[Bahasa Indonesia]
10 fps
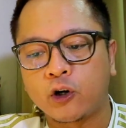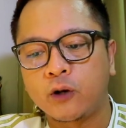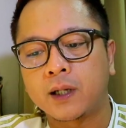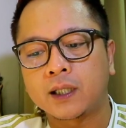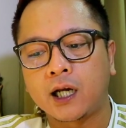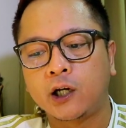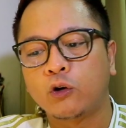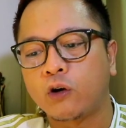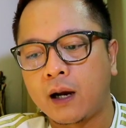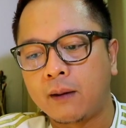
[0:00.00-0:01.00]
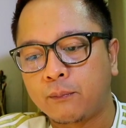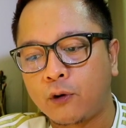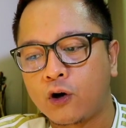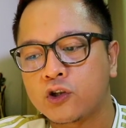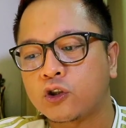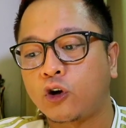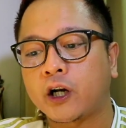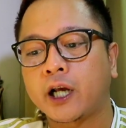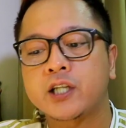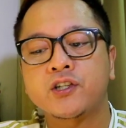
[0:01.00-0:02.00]
Borneo mendatangkan Diego Campos,
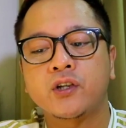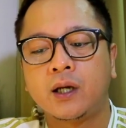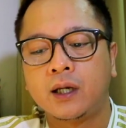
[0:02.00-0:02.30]
Torres,